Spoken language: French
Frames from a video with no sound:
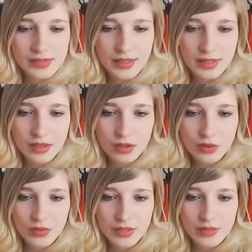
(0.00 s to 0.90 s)
quelle heure qu'on
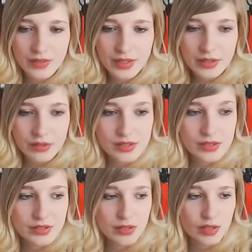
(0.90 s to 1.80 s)
va travailler Dans
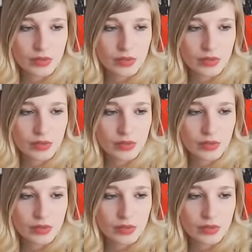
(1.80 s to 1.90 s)
6 heures.